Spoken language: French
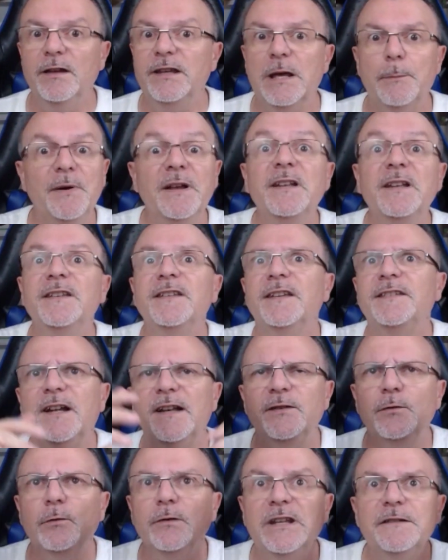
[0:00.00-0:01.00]
il n'y a pas une
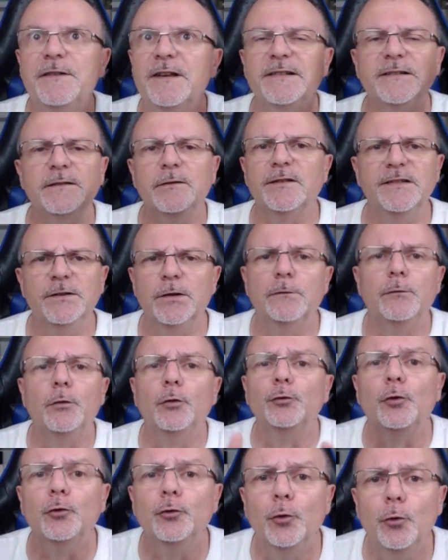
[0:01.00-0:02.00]
désinstallation qui va se lancer dans
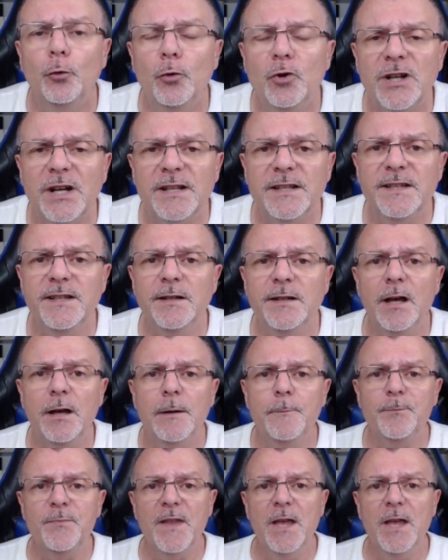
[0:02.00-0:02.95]
votre dos j'allais dire.